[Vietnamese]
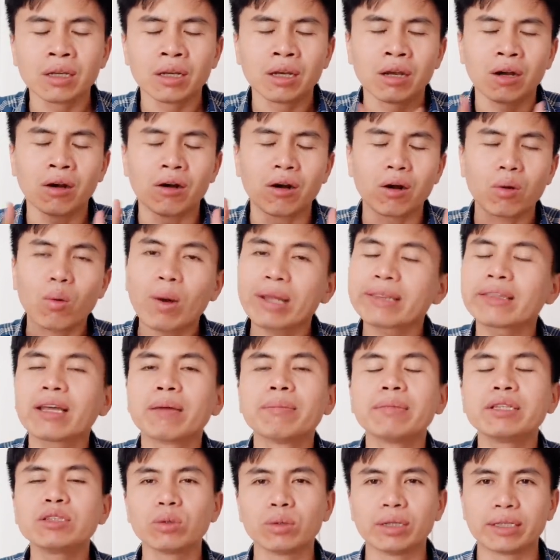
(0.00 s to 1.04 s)
họ quan
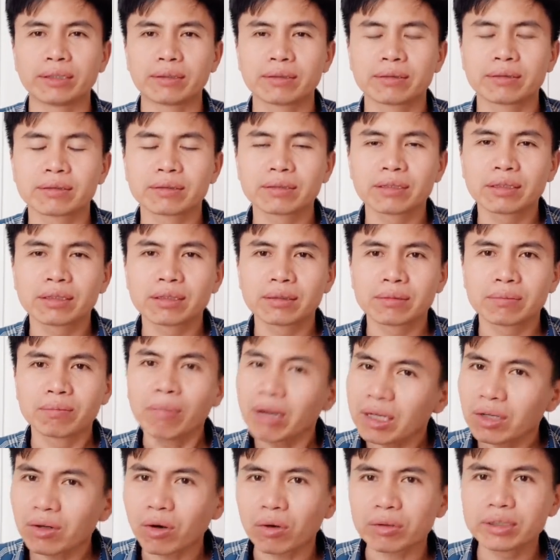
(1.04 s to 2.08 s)
tâm đến du lịch
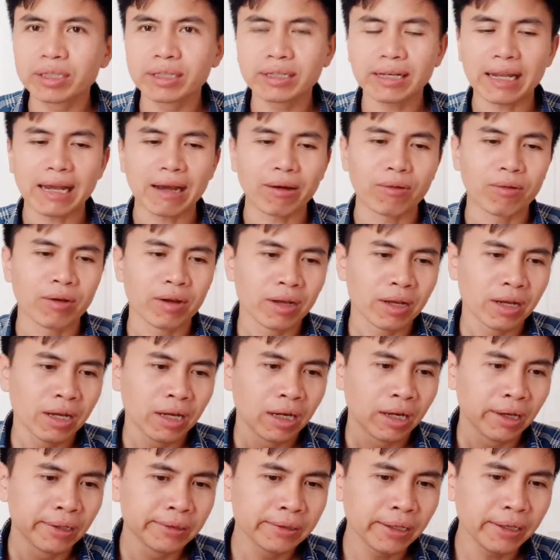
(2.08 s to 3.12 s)
mức độ như thế nào
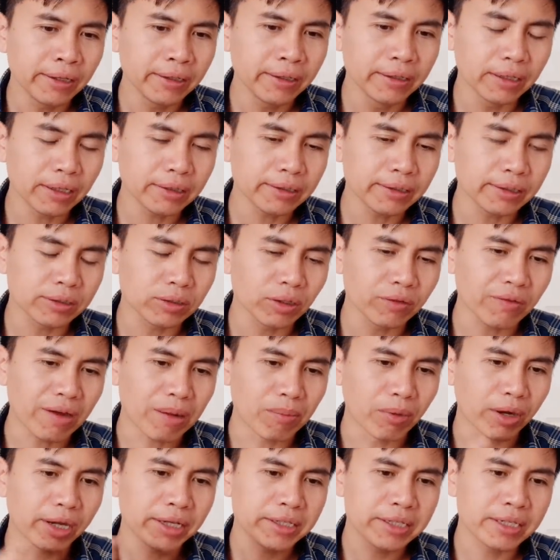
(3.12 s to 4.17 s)
hơn thế nữa thì tôi vào
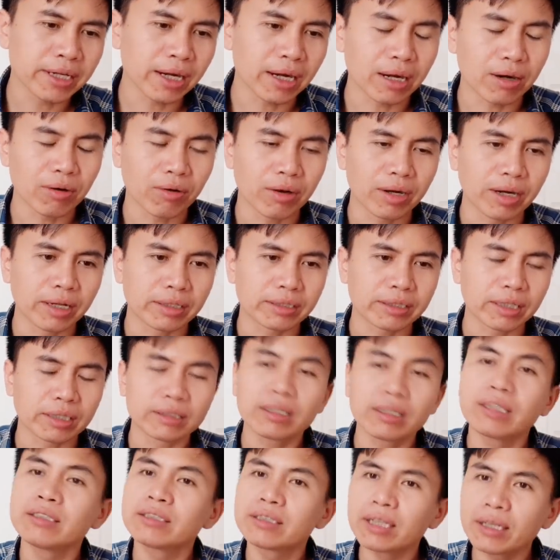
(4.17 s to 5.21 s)
một cái chợ gọi là
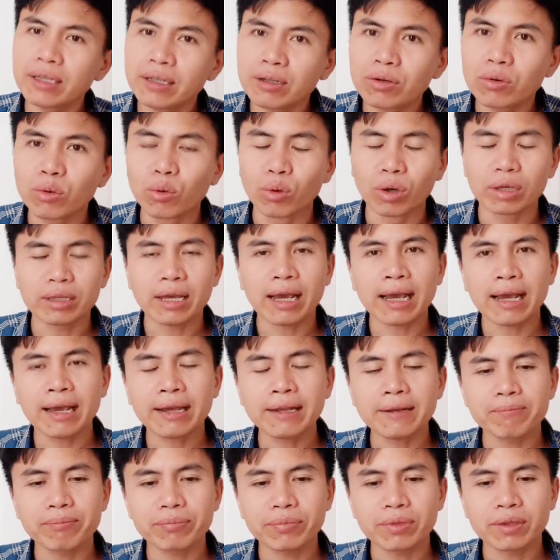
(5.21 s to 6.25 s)
chợ dân sinh của
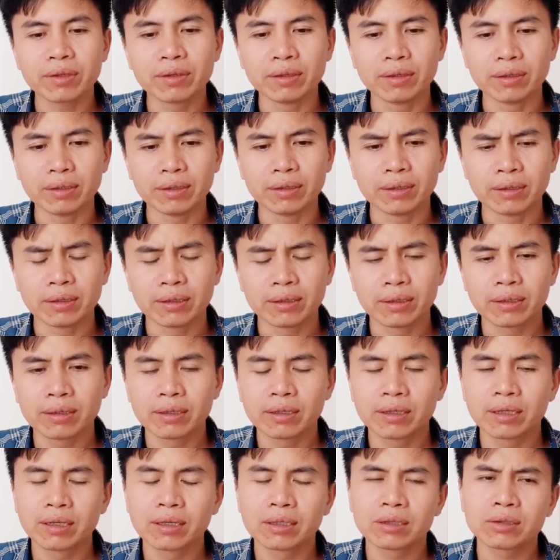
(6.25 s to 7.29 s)
thái thì
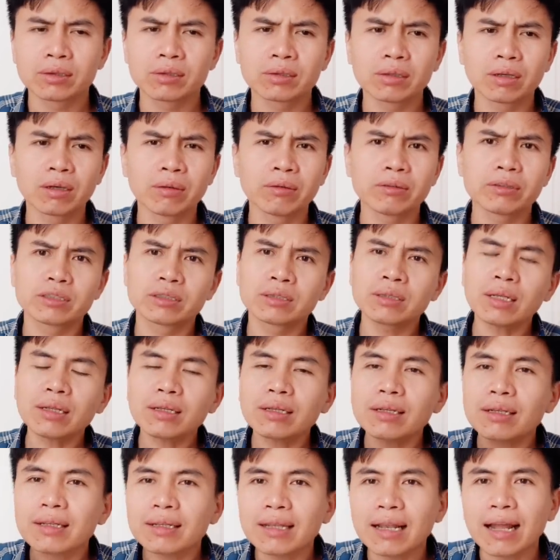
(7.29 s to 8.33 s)
tôi
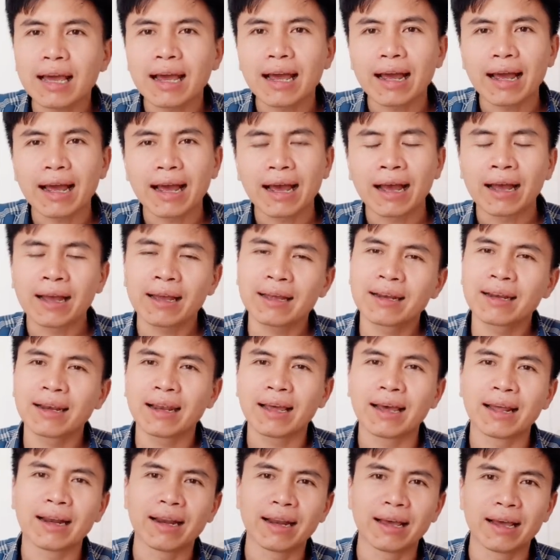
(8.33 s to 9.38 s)
rất là
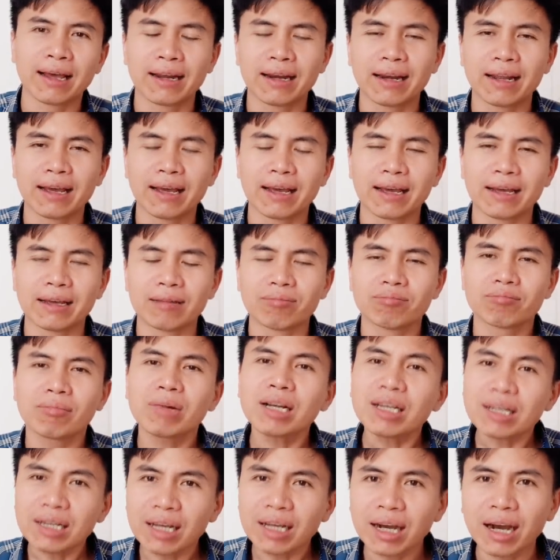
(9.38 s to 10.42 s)
là là là
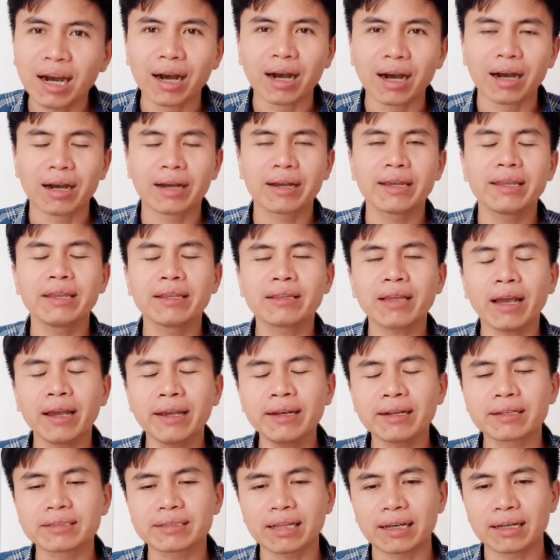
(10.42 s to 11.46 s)
bất ngờ khi
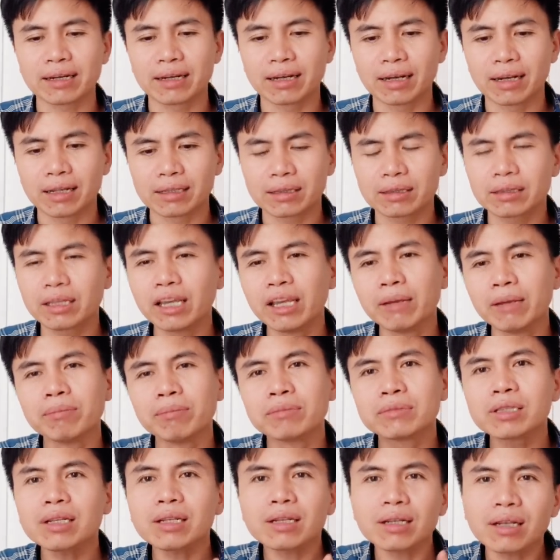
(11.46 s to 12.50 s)
thấy được rằng là
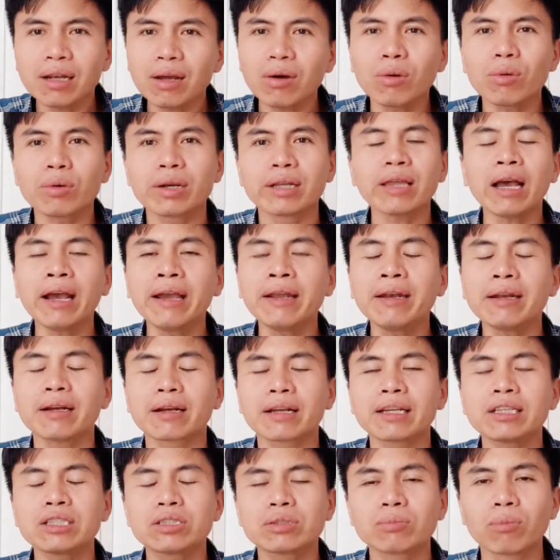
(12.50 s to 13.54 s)
tìm rất lâu để thấy
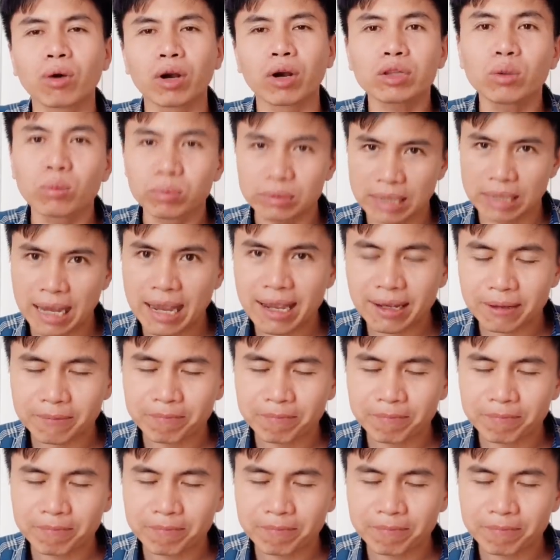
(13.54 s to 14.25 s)
được cái một cái thùng rác